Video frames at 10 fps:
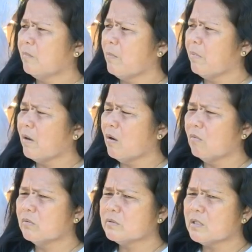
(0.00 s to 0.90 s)
nagpapakaong
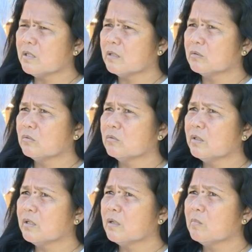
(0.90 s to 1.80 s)
gud yan na ah. tungod
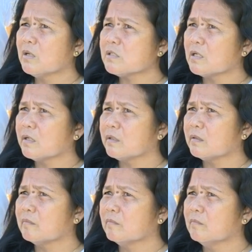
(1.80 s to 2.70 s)
din nga mga sakit.
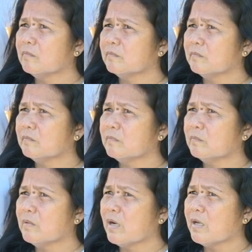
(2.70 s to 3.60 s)

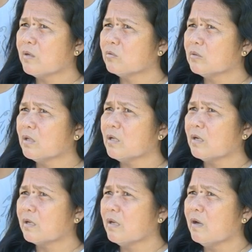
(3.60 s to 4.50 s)
Baga hirot na la
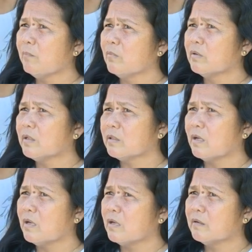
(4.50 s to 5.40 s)
gihapon kita.